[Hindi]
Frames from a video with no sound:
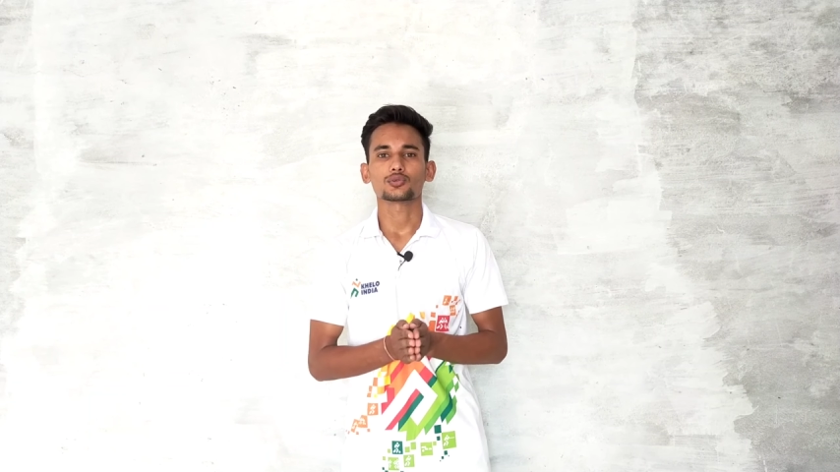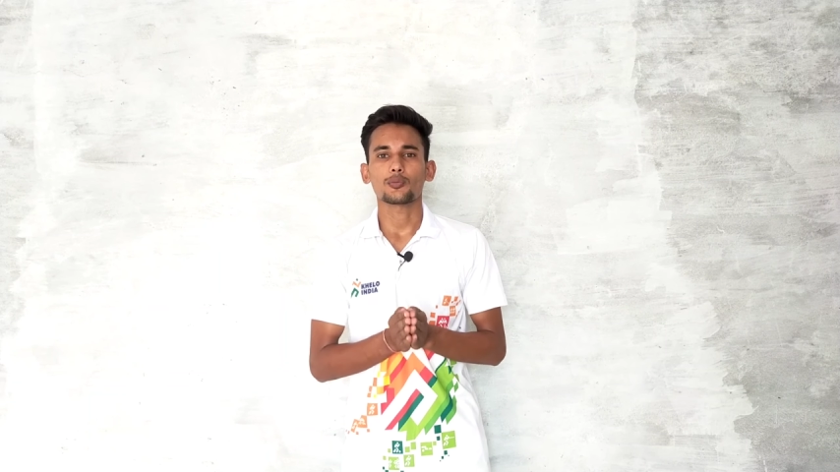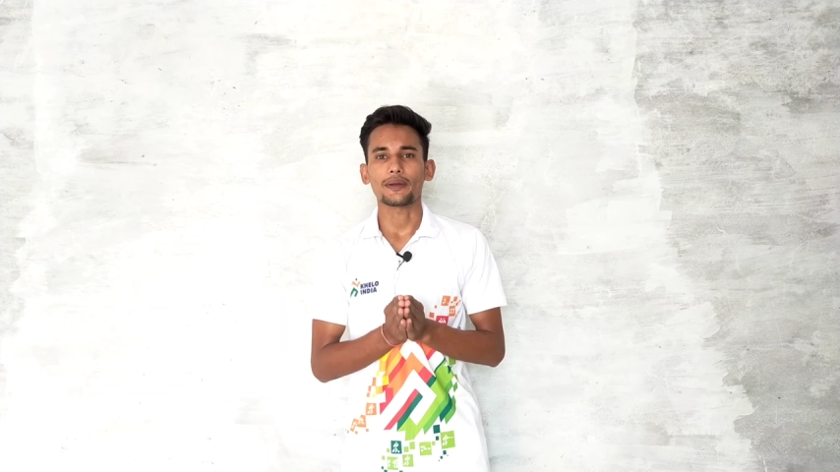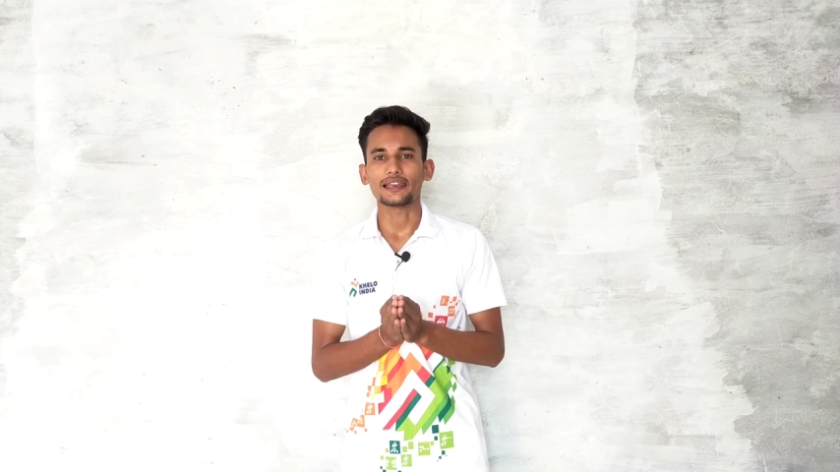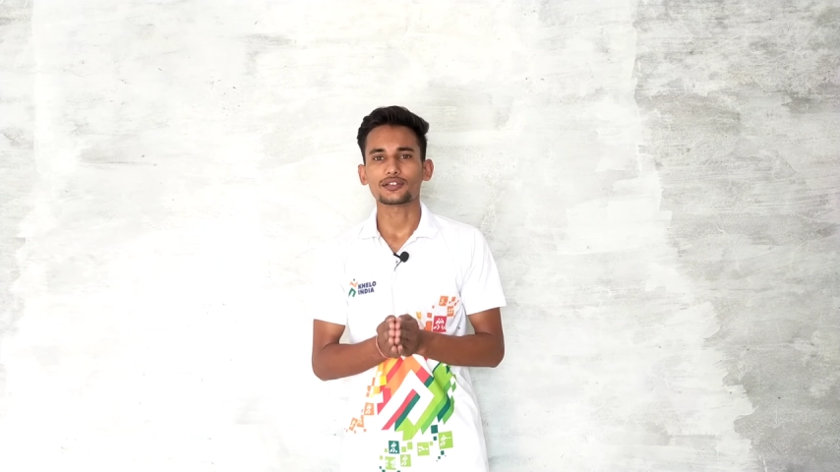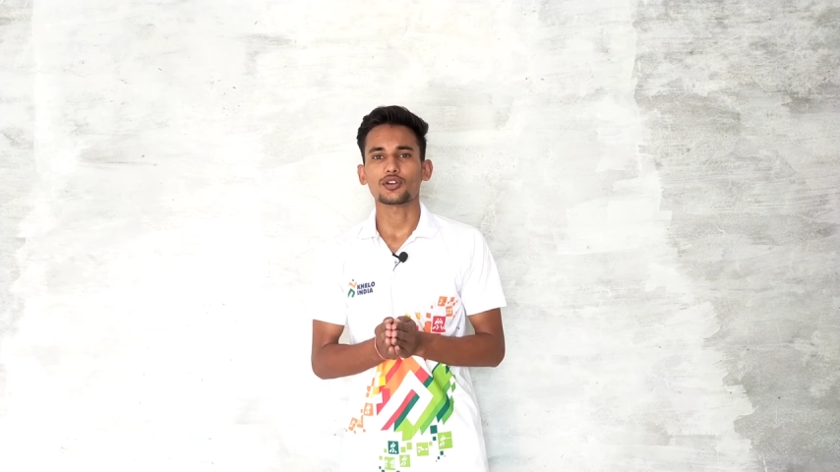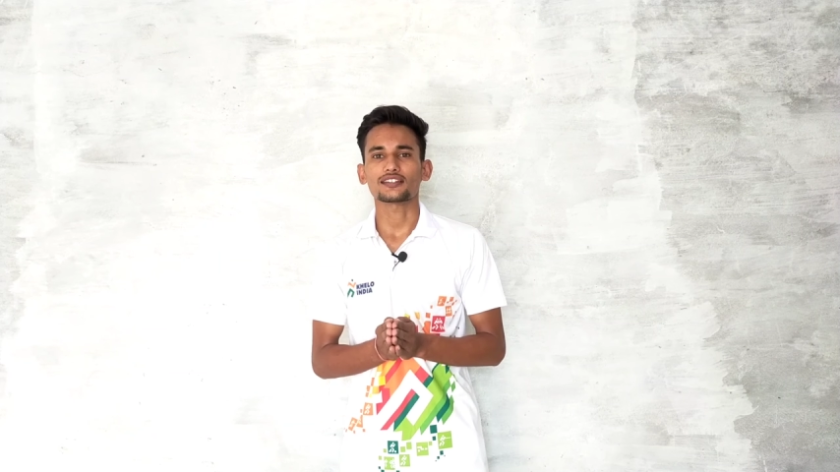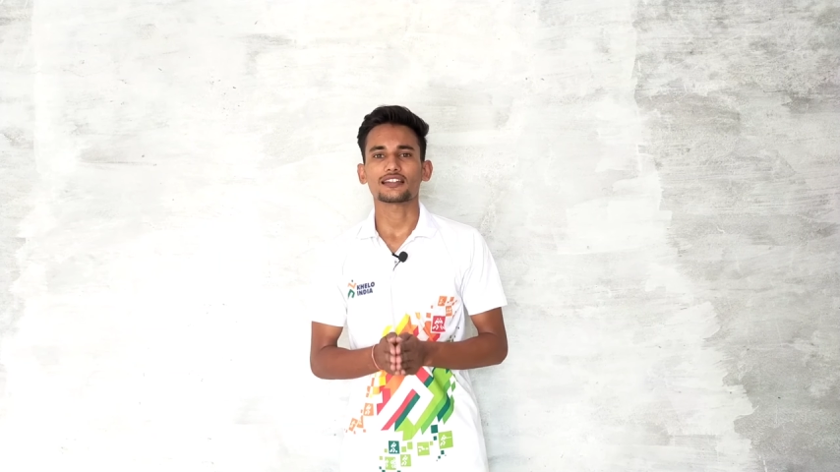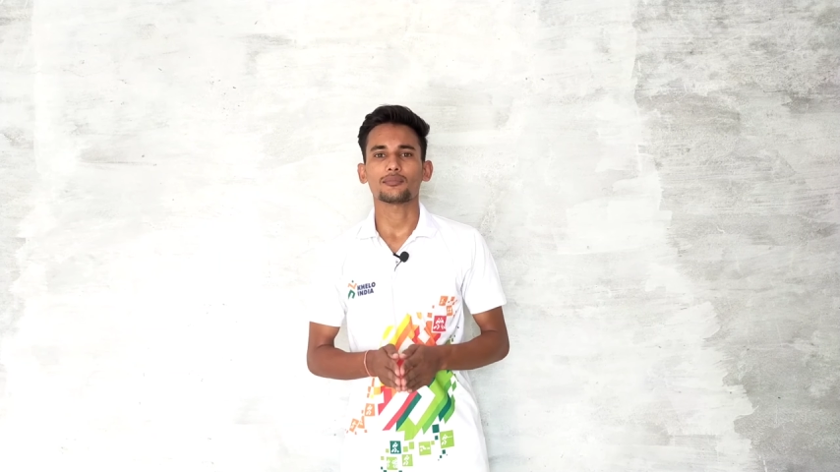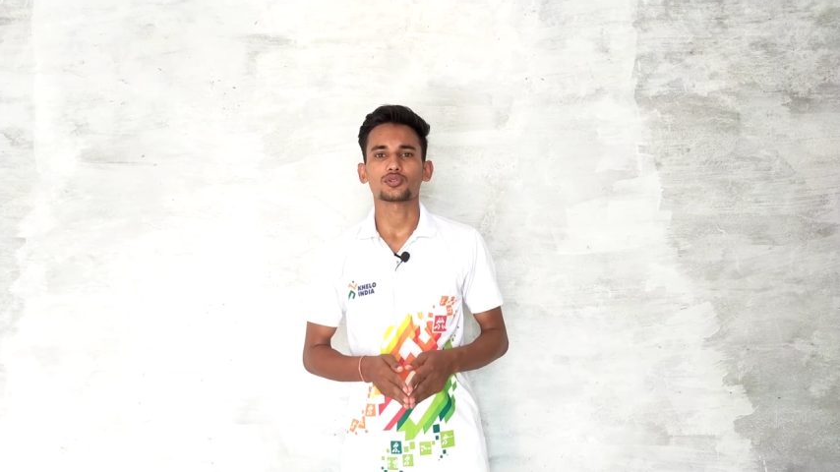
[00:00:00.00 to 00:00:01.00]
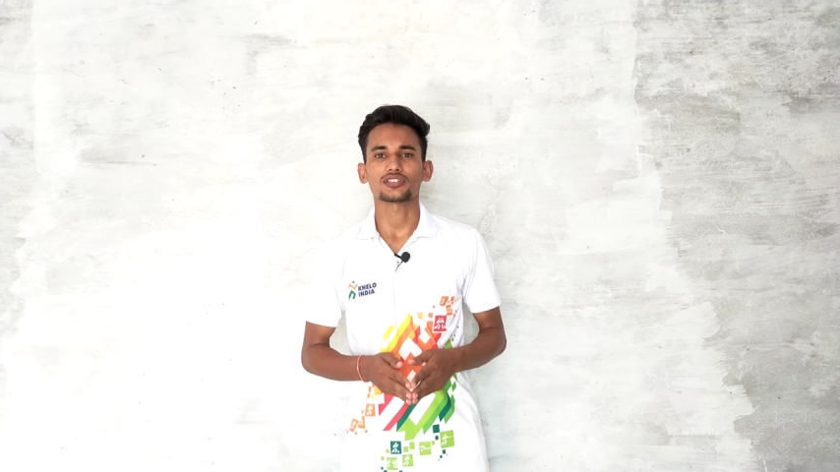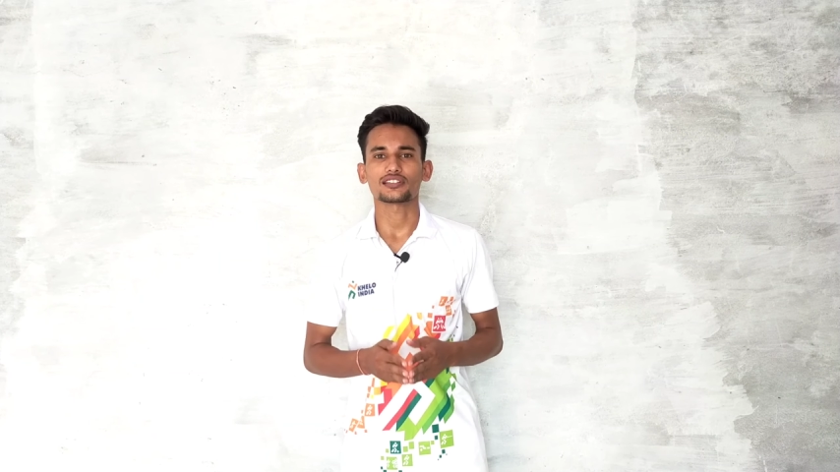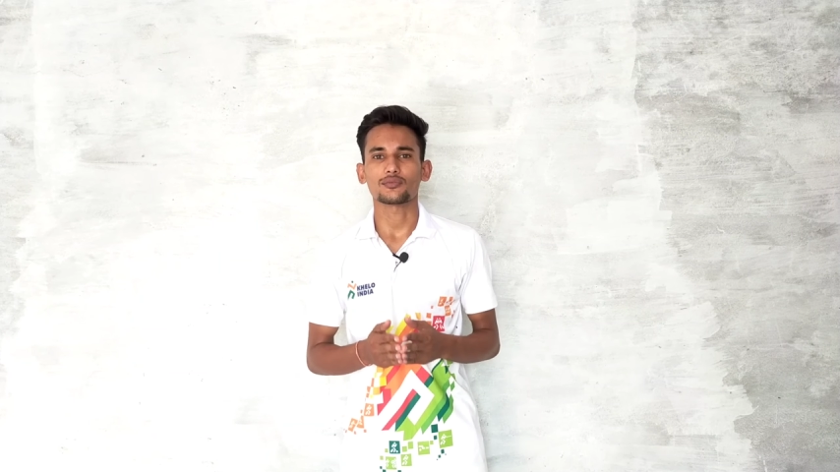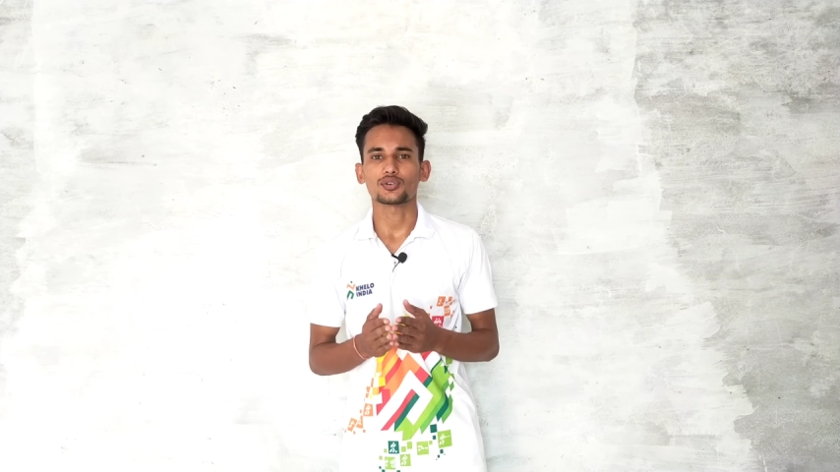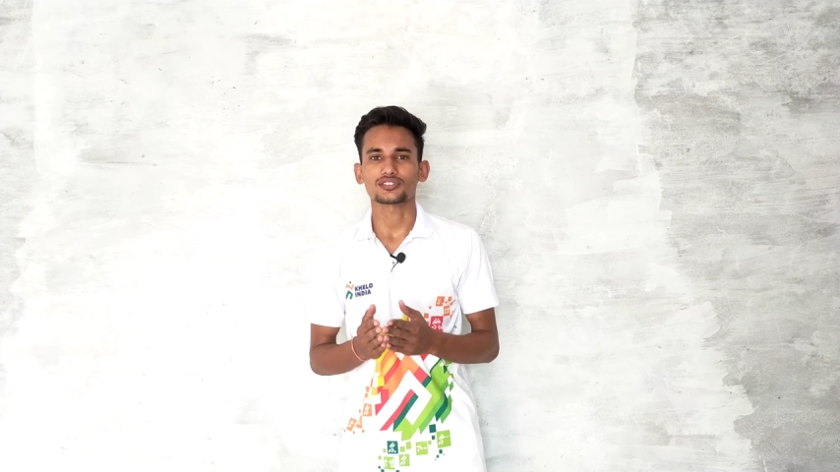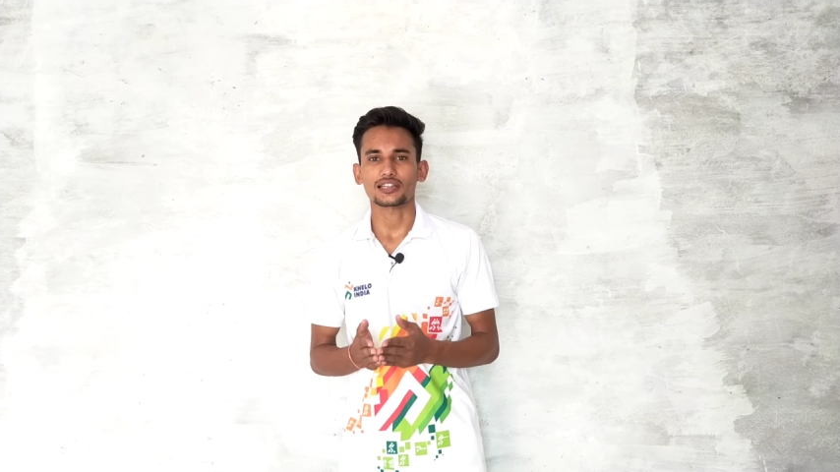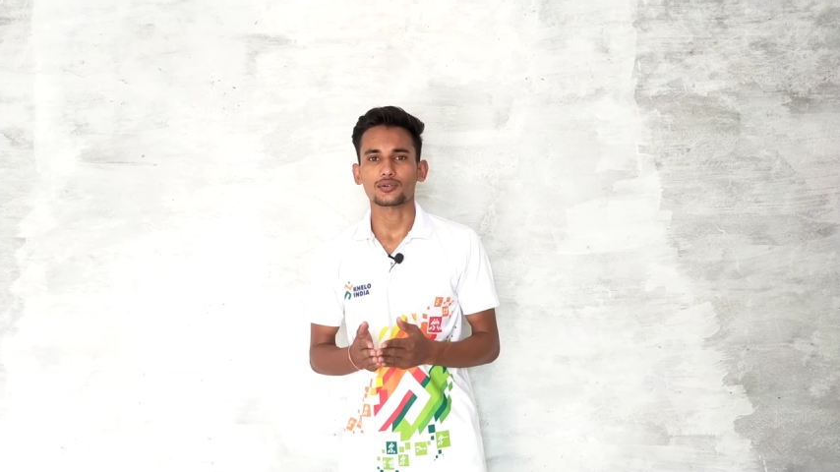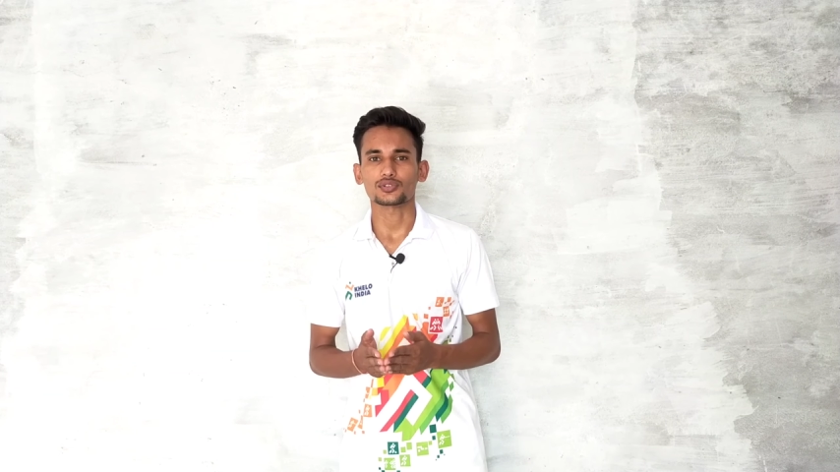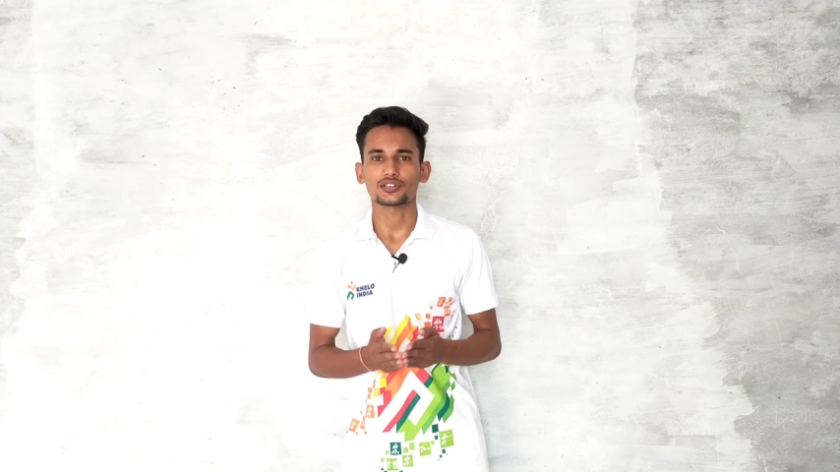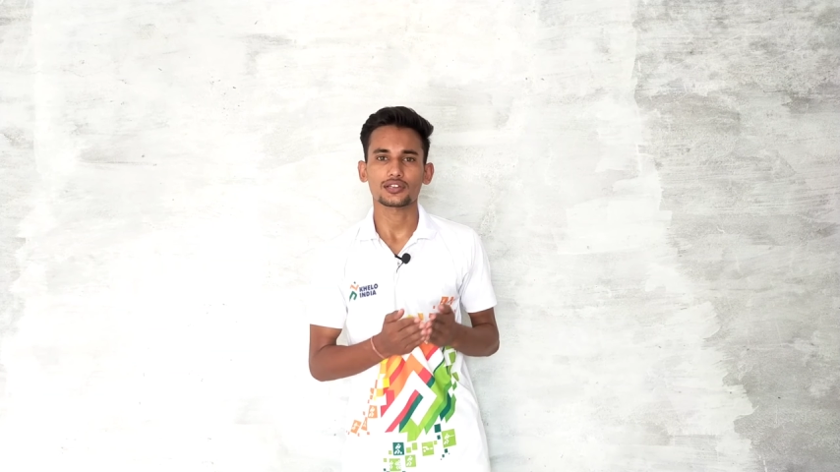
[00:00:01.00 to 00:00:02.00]
तो पहले जो एग्जाम होते थे वो इस तरह
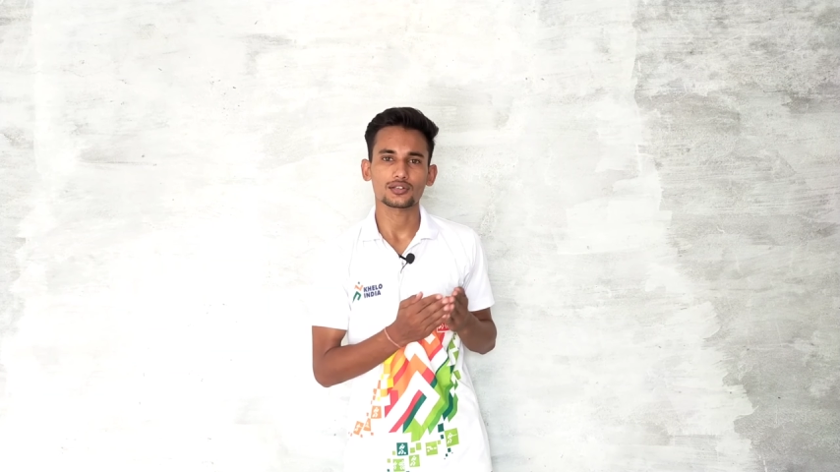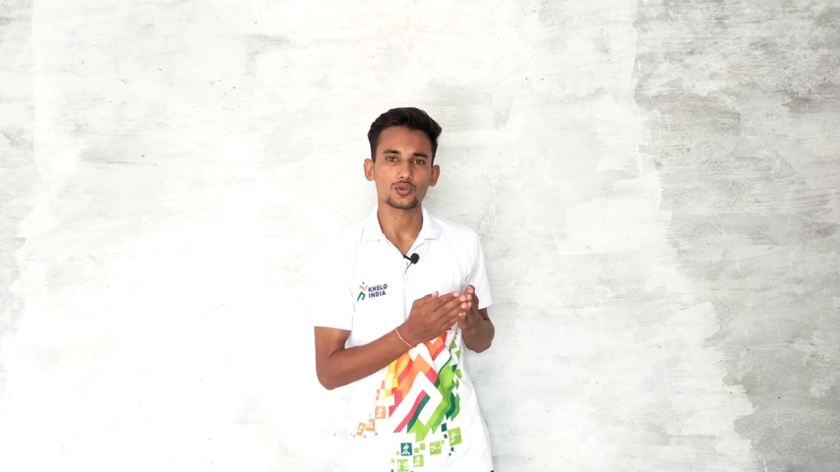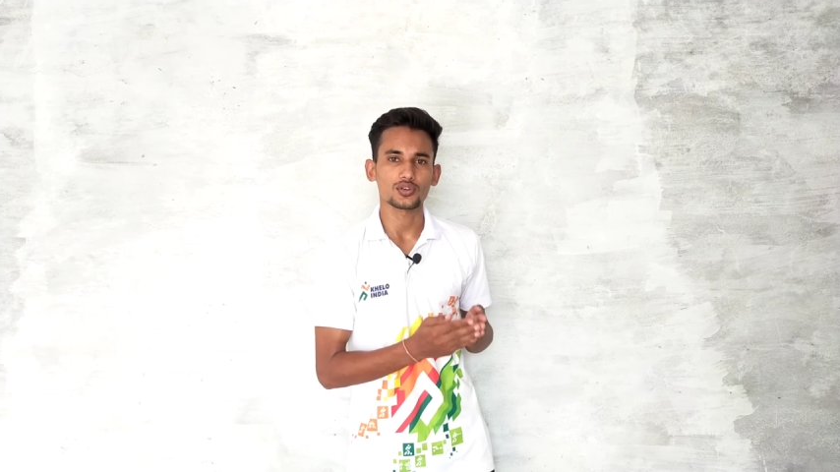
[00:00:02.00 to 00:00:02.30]
होते थे कि